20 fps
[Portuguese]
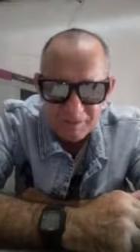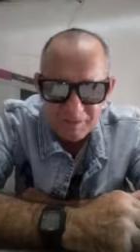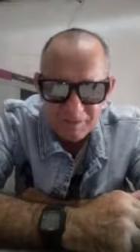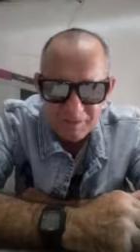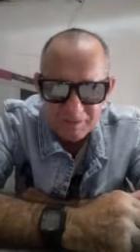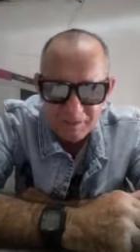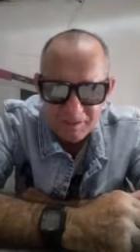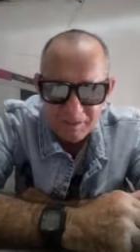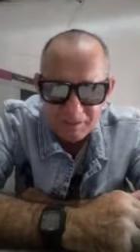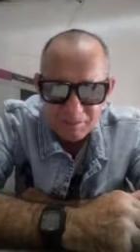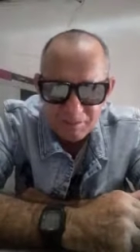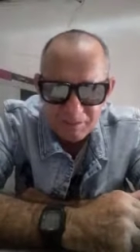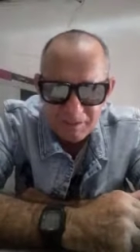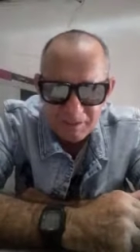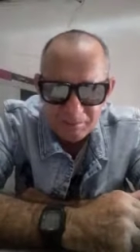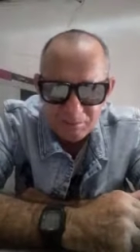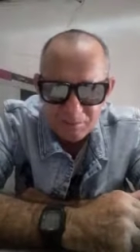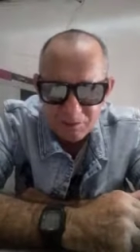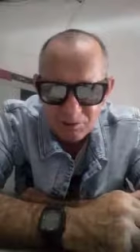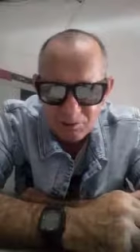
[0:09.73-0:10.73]
Lênin José
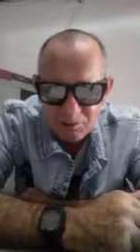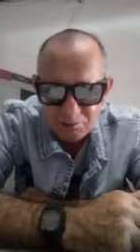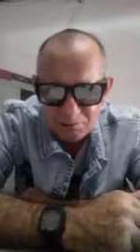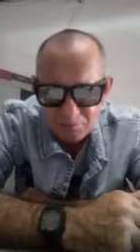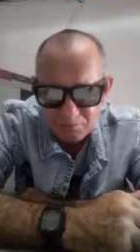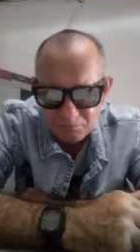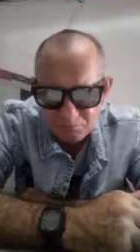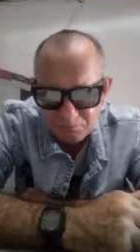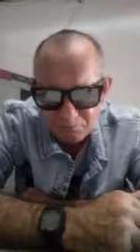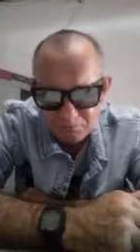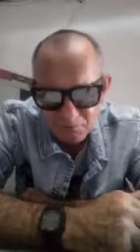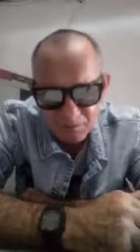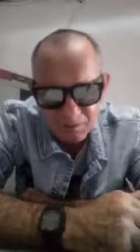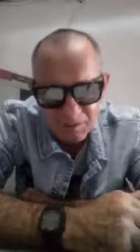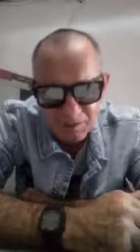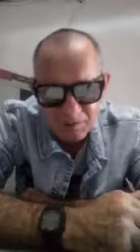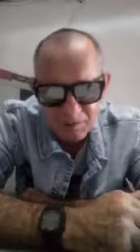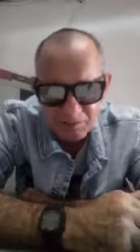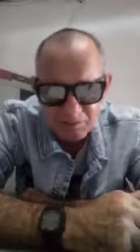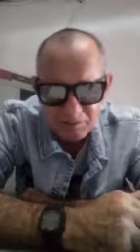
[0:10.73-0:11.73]
no Bustop Show foi um
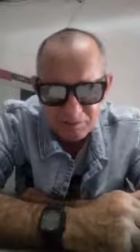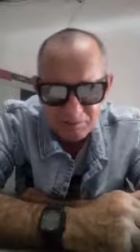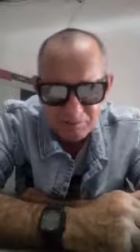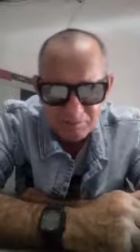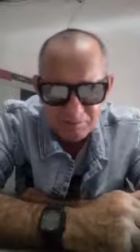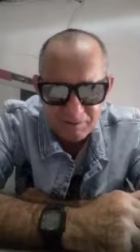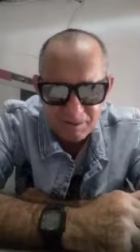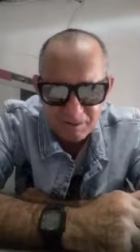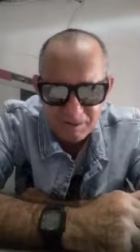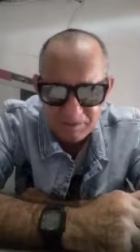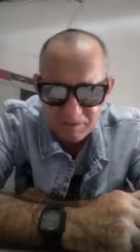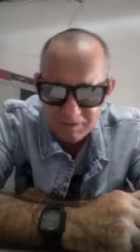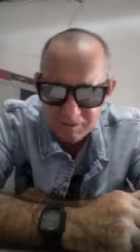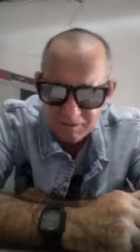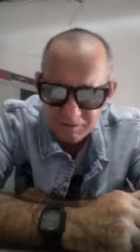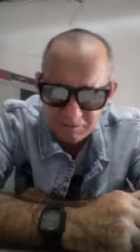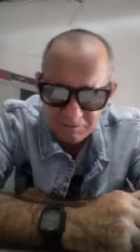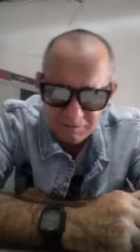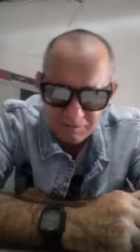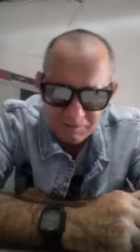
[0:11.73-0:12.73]
sucesso total, graças a
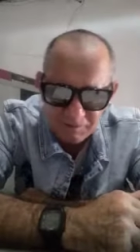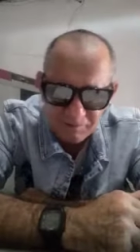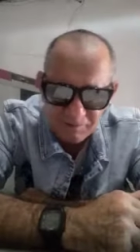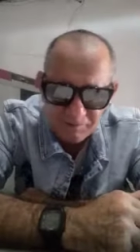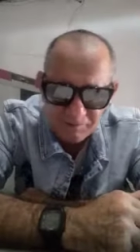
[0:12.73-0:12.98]
Deus.